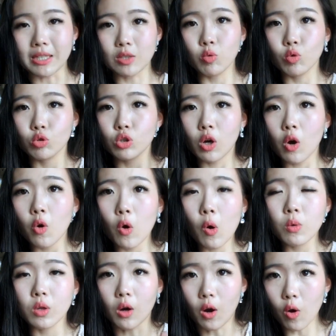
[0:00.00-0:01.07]
这我都是厚
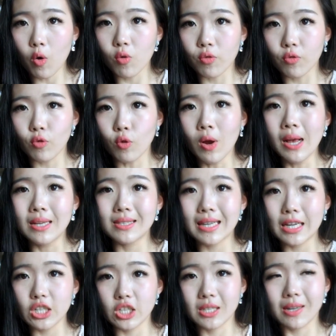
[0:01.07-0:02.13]
厚的厚敷
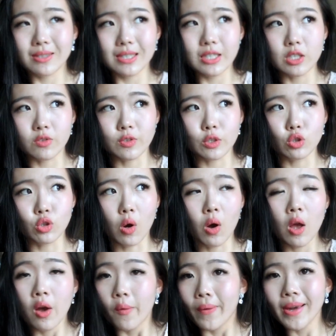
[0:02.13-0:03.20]
30到40分钟。
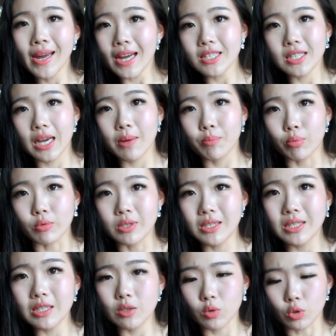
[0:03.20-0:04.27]
我一开始还不
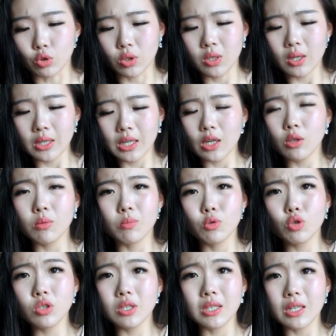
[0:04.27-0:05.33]
信，我觉得一
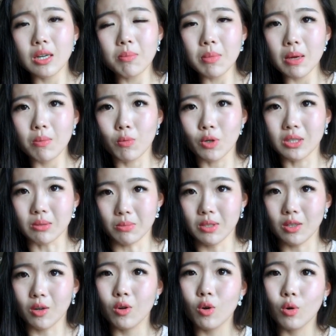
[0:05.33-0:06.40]
个面膜怎么
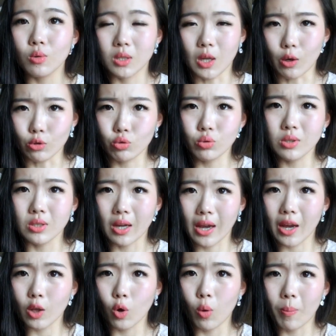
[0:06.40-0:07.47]
能够导出你的
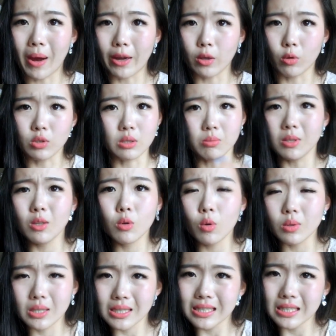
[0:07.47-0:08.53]
黑头白头，怎么能够
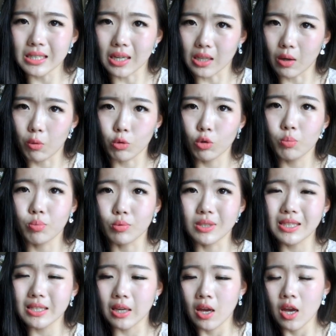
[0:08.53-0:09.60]
清洁呢？我都不
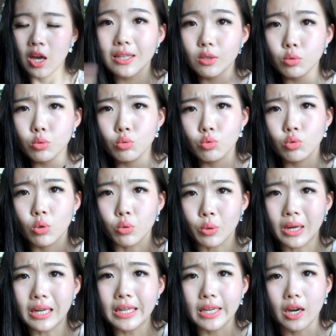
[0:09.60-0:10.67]
信。它的运作
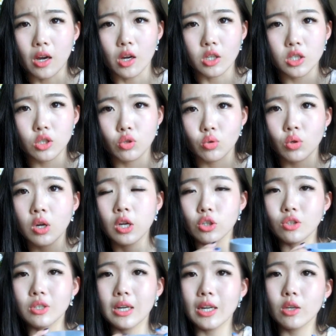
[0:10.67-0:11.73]
原理好像是说，
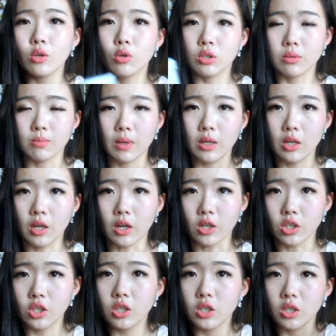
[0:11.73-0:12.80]
就是利用什么冷
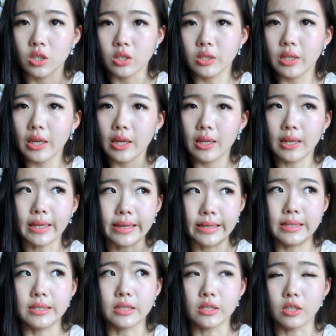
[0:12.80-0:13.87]
热电离
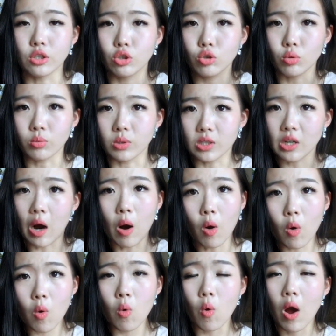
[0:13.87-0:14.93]
子的这种交
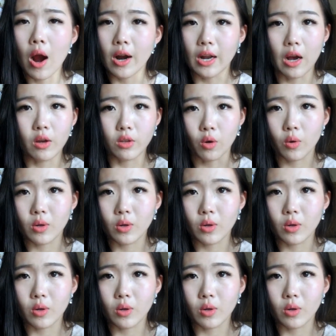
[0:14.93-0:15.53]
互，然后能